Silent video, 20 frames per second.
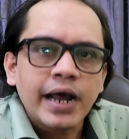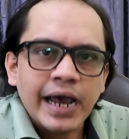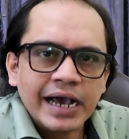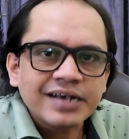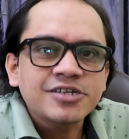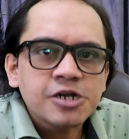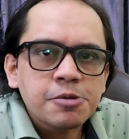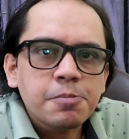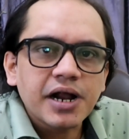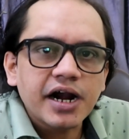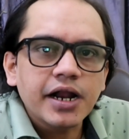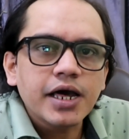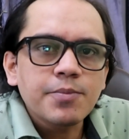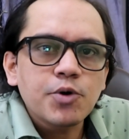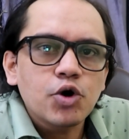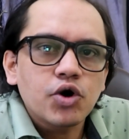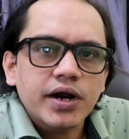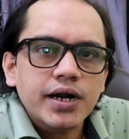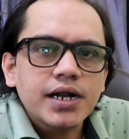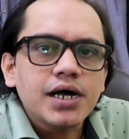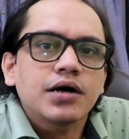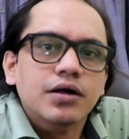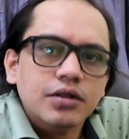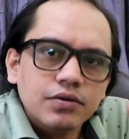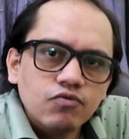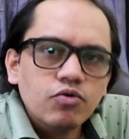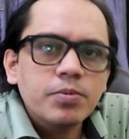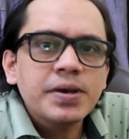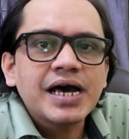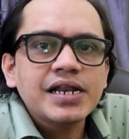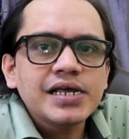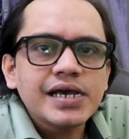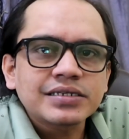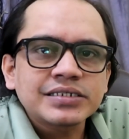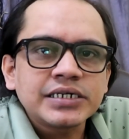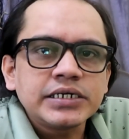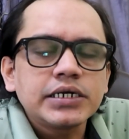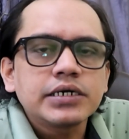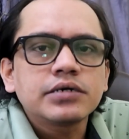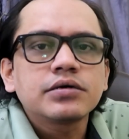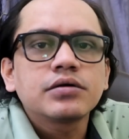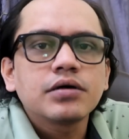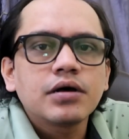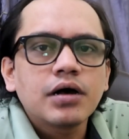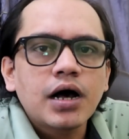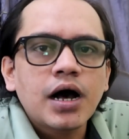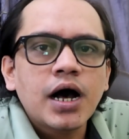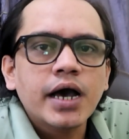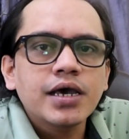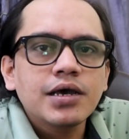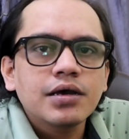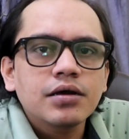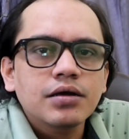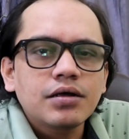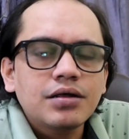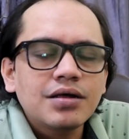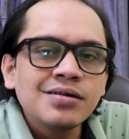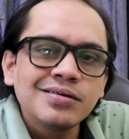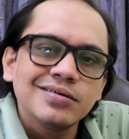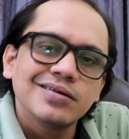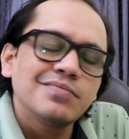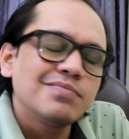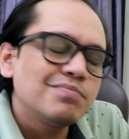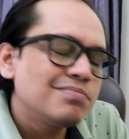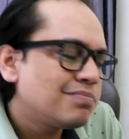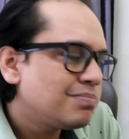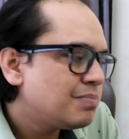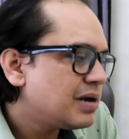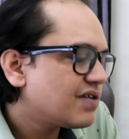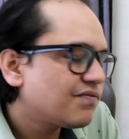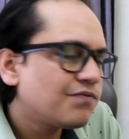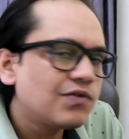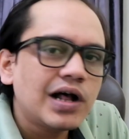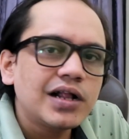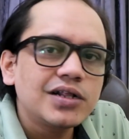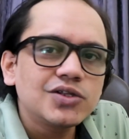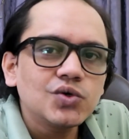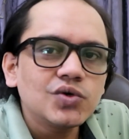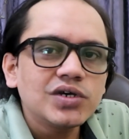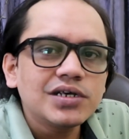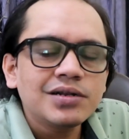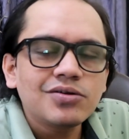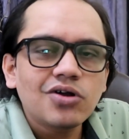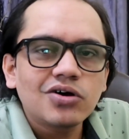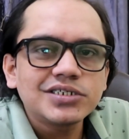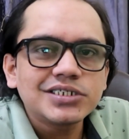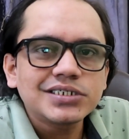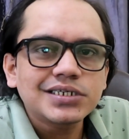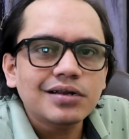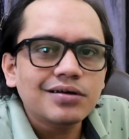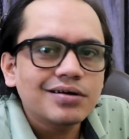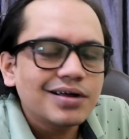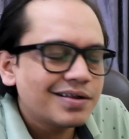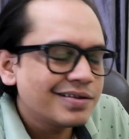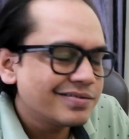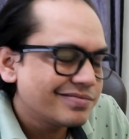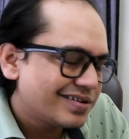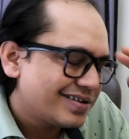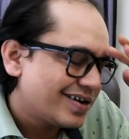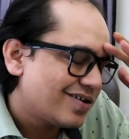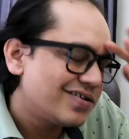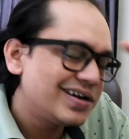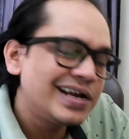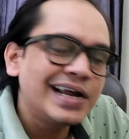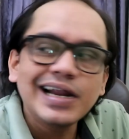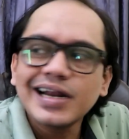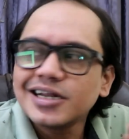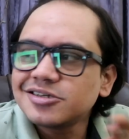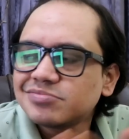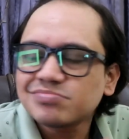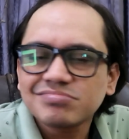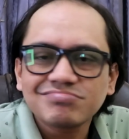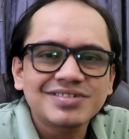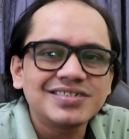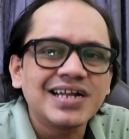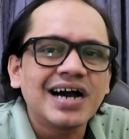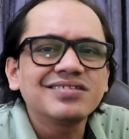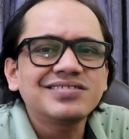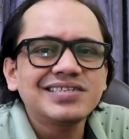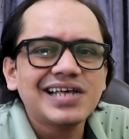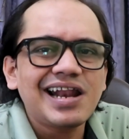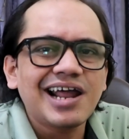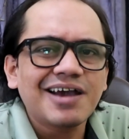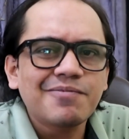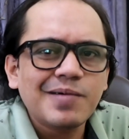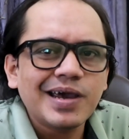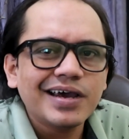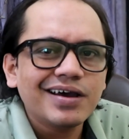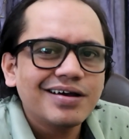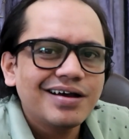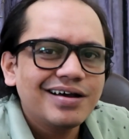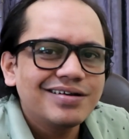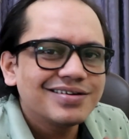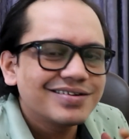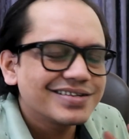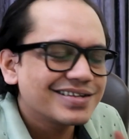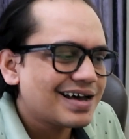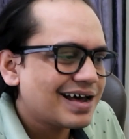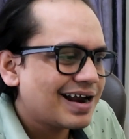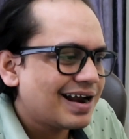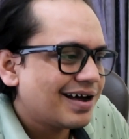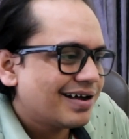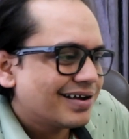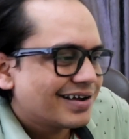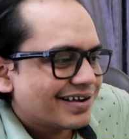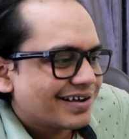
एक्सेंट पकड़ के बोल रहे ना वो बिहारी एक्सेंट है आगे बेफालतू की लॉजिक और इंग्लिश ढंग से लिख पाला